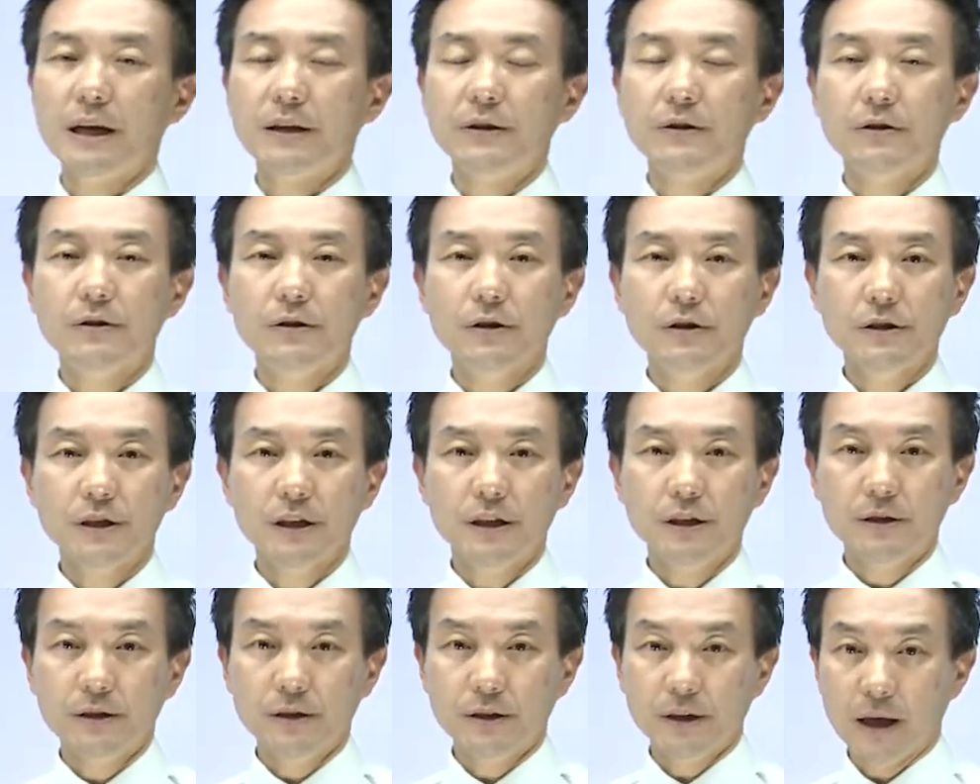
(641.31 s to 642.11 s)
않는
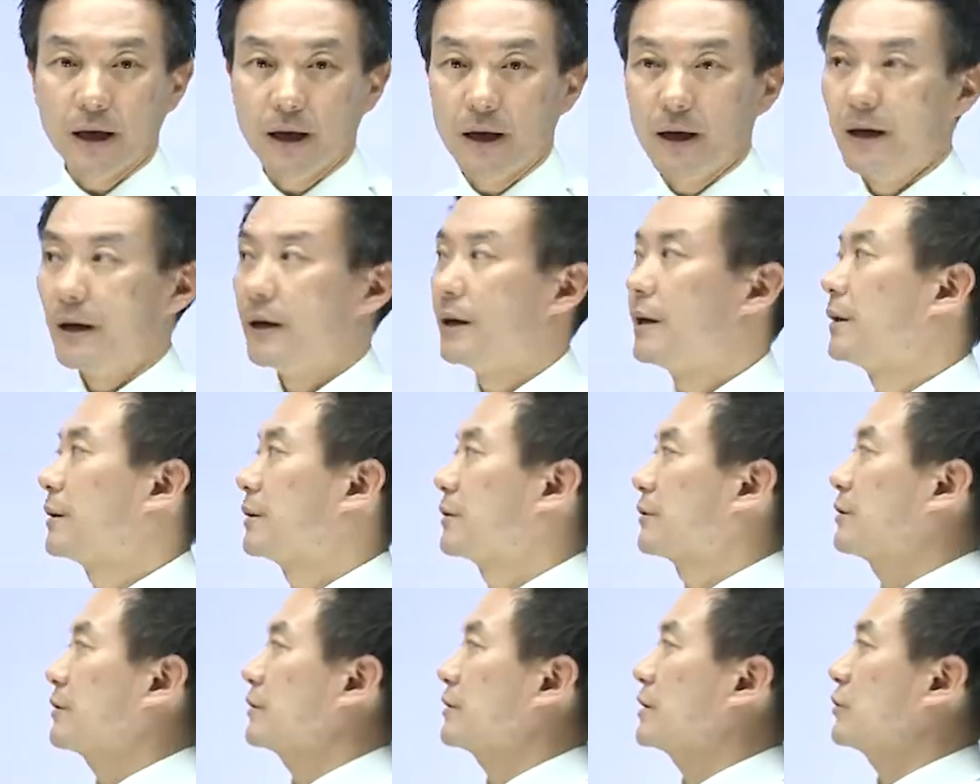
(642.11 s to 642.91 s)
성질이 있는데
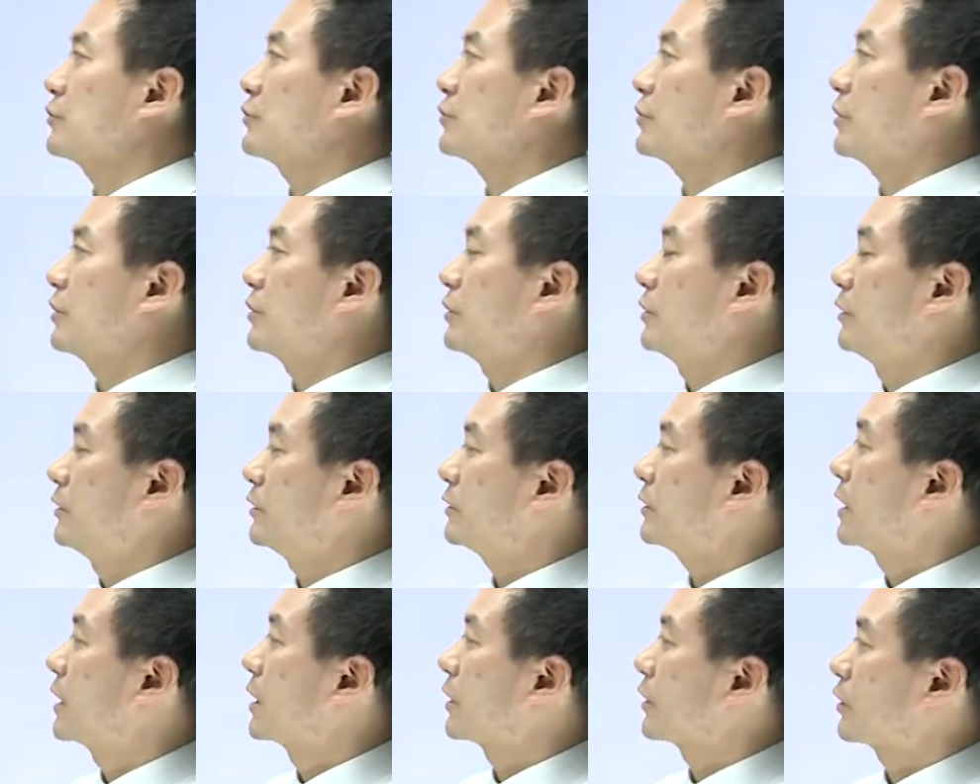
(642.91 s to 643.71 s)
첫째
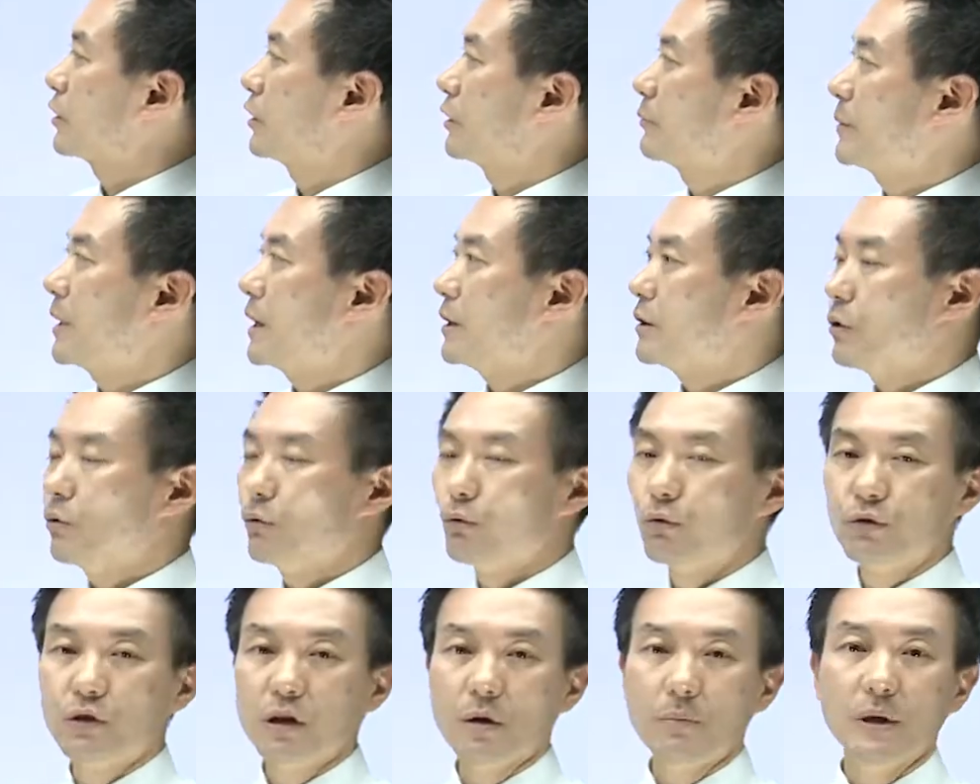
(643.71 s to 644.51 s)
유치권은 경매에서
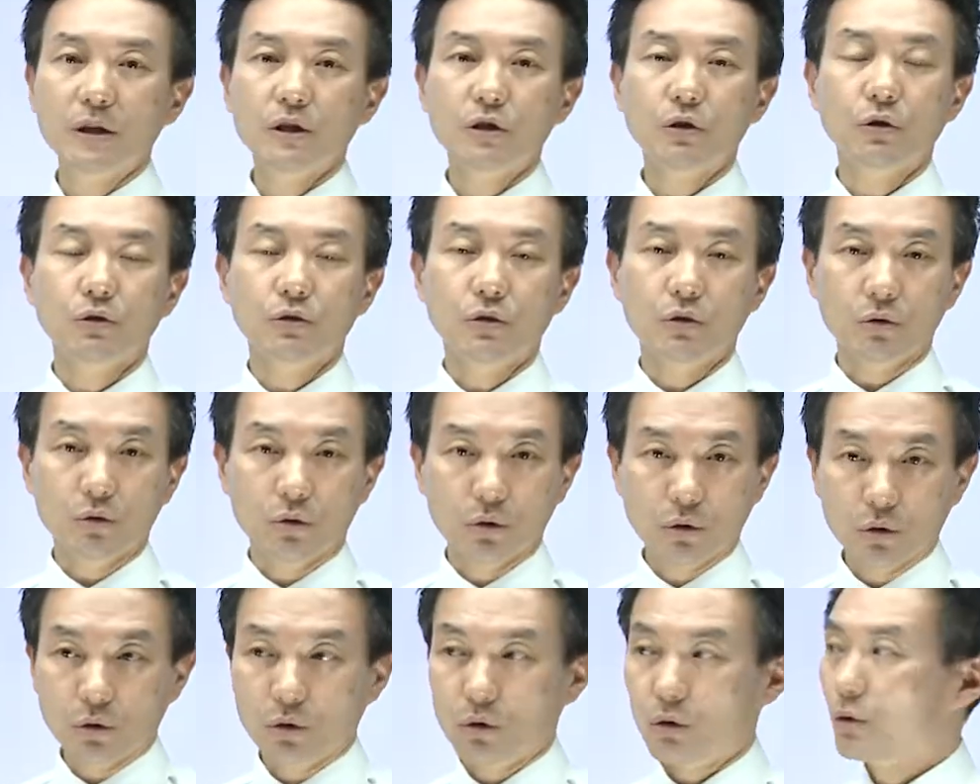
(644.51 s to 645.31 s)
우선 면제권이
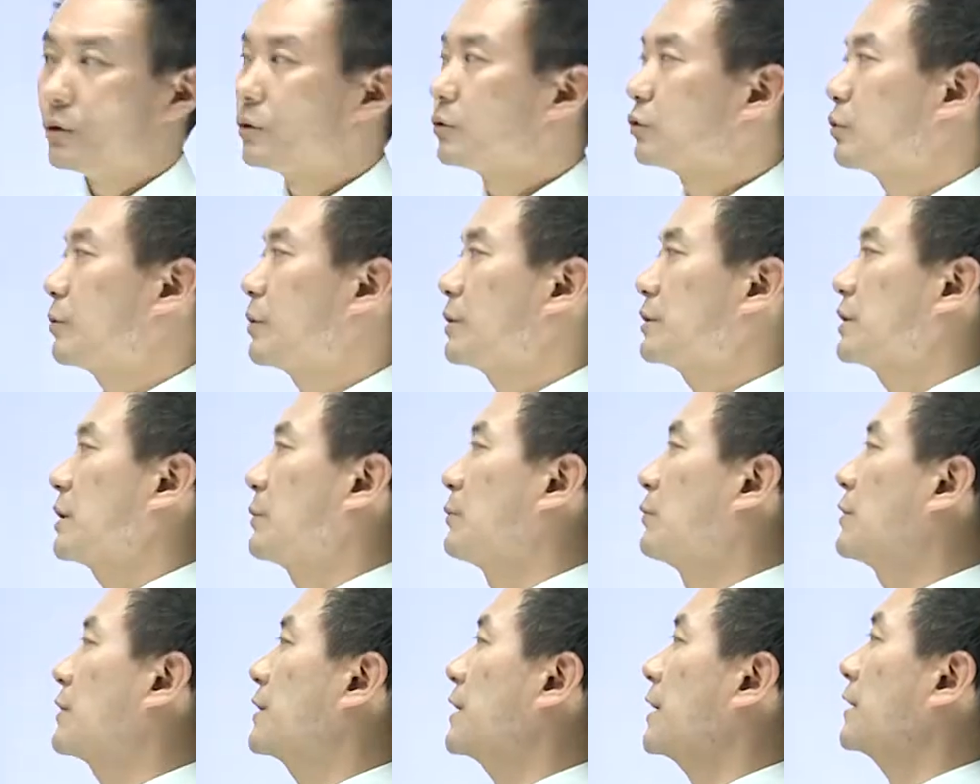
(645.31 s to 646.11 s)
없고 두 번째
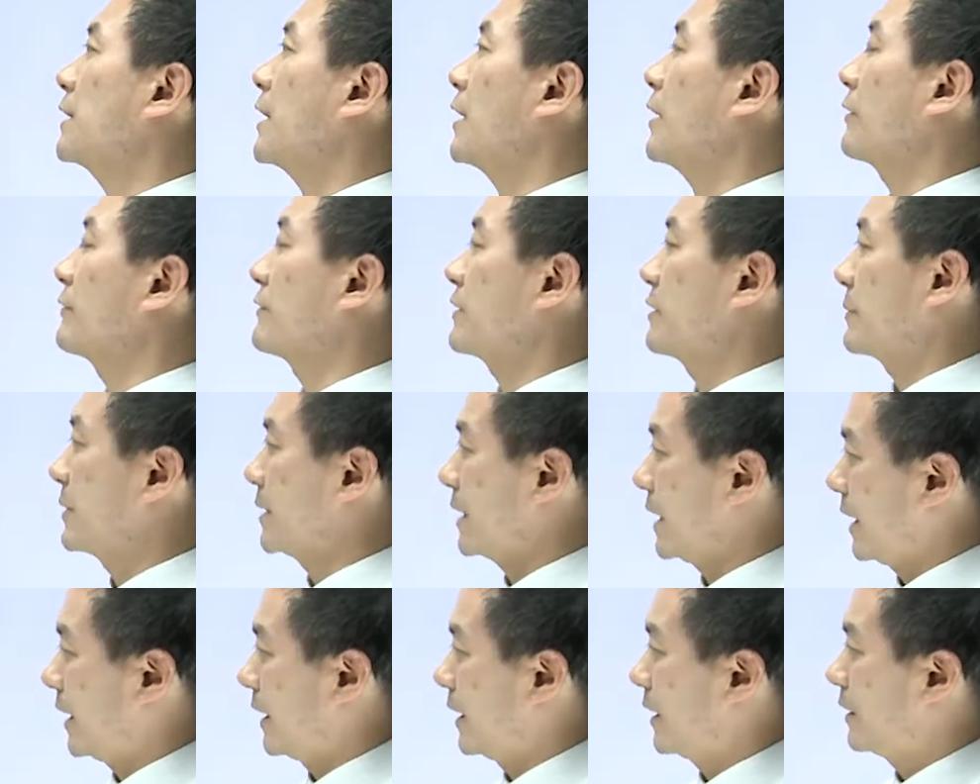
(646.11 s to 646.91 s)
물상대가
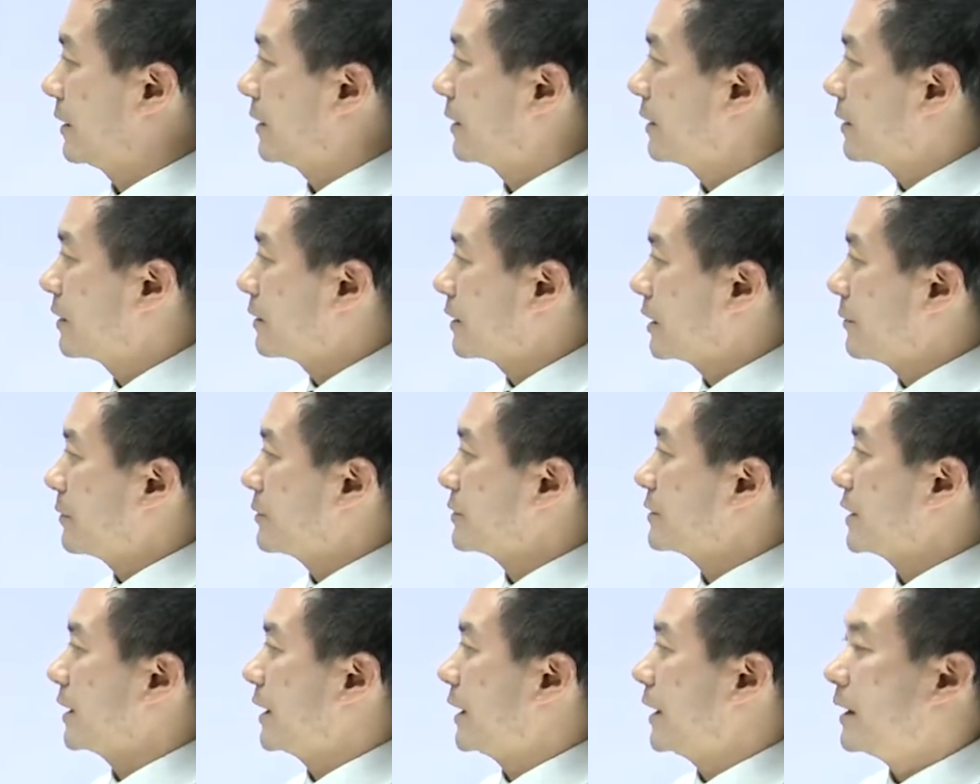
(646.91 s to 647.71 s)
없습니다. 세
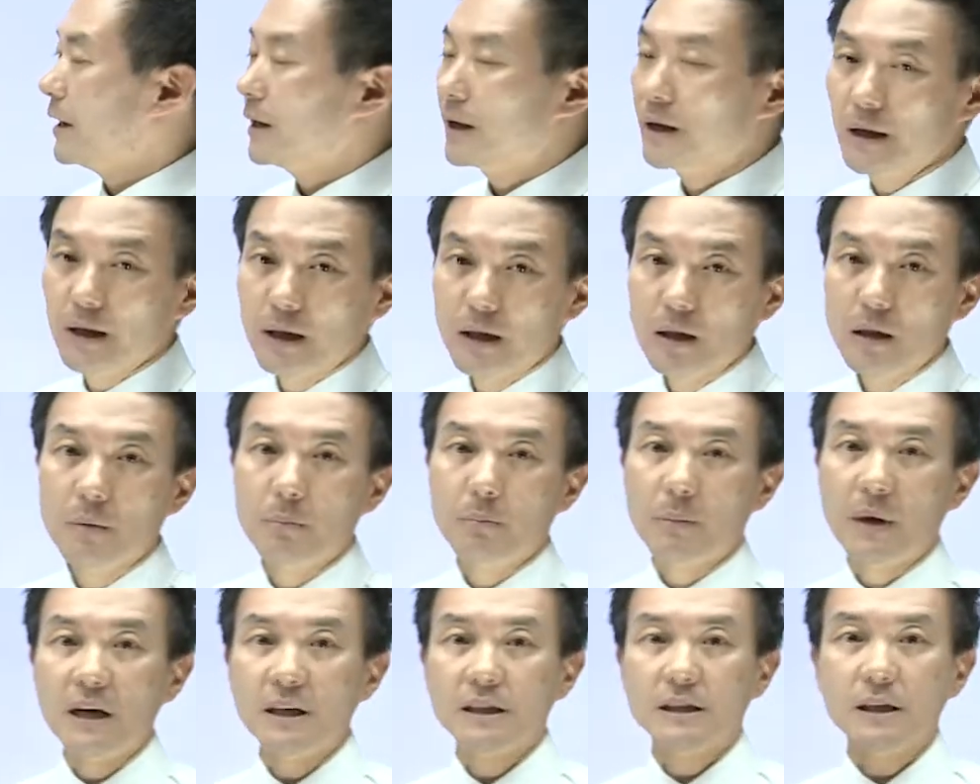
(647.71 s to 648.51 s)
번째
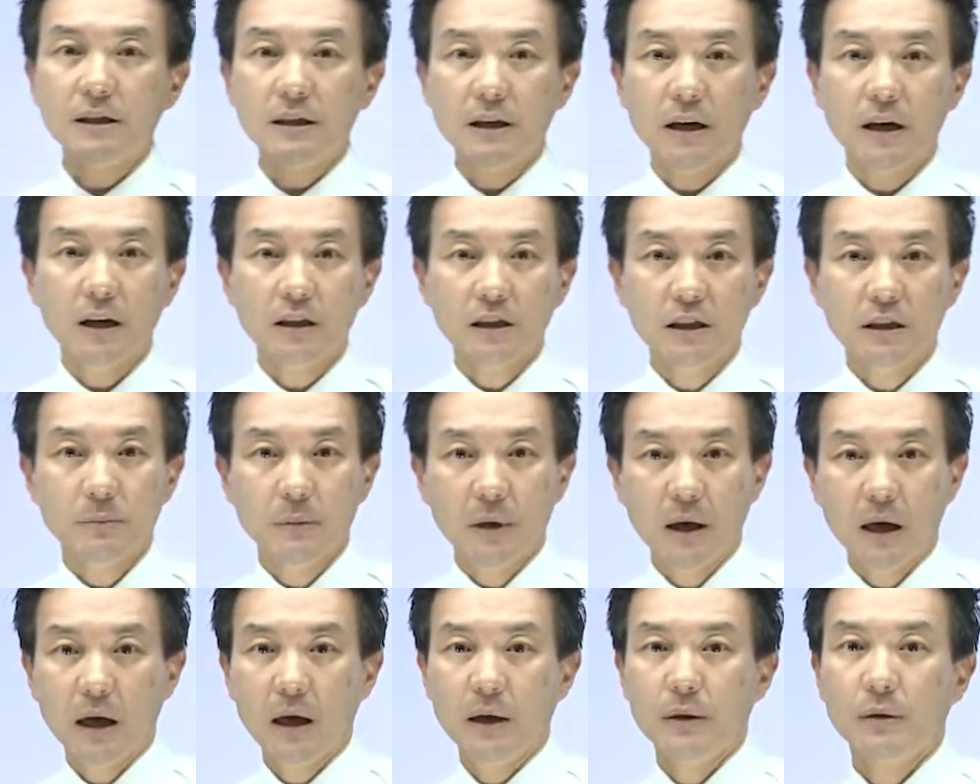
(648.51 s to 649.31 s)
말장난
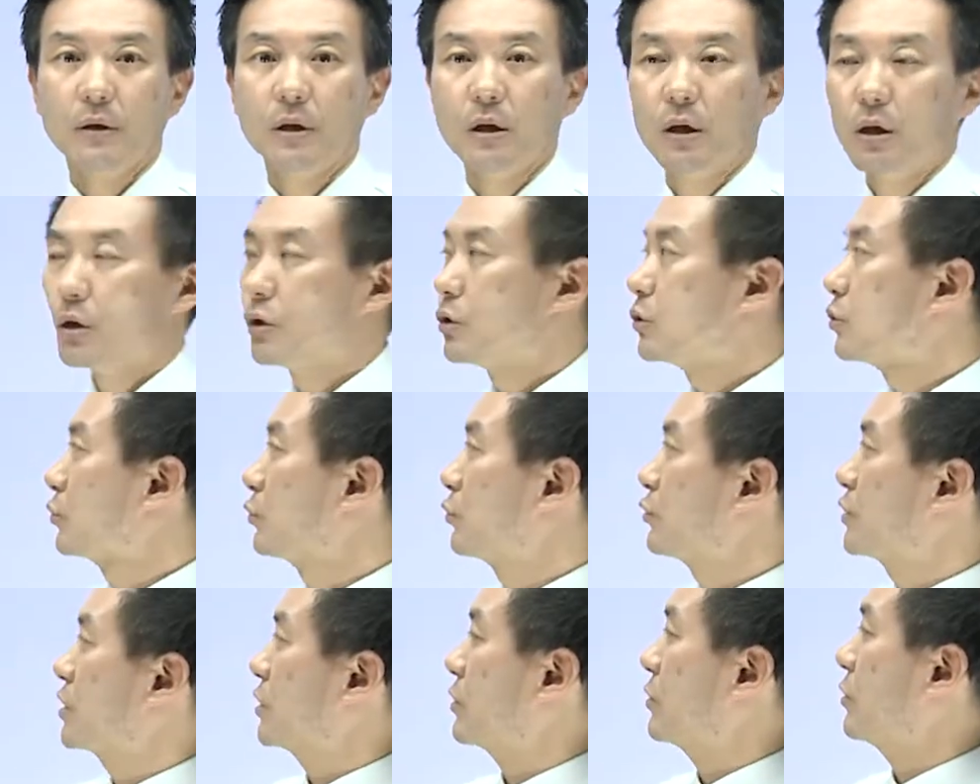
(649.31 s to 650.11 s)
같지만
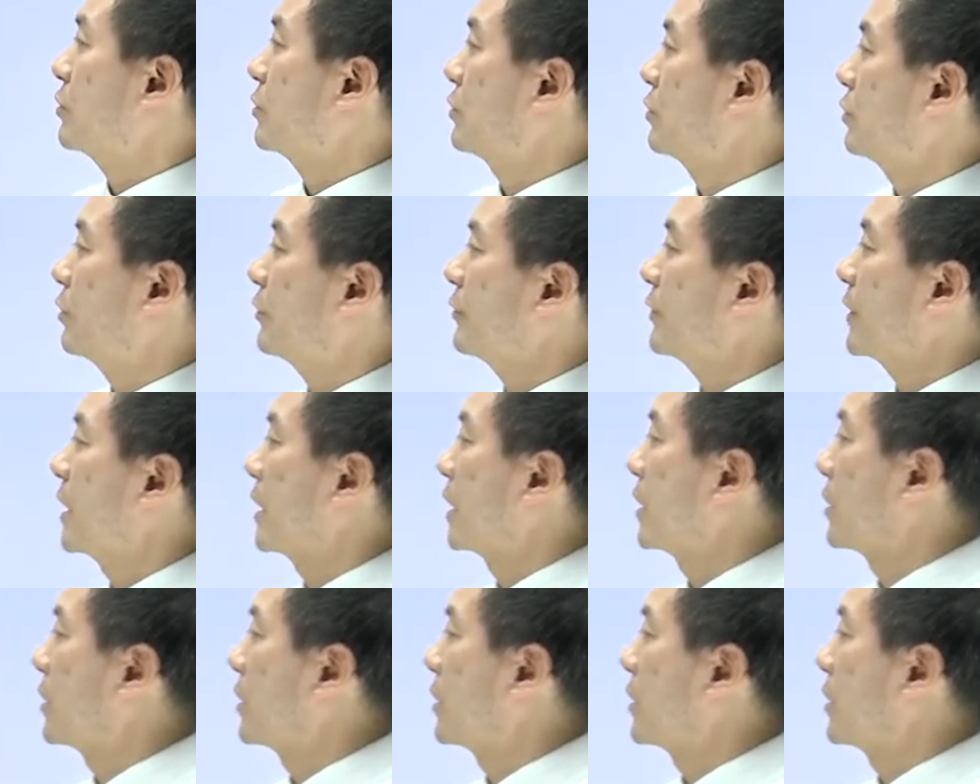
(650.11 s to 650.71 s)
유치권은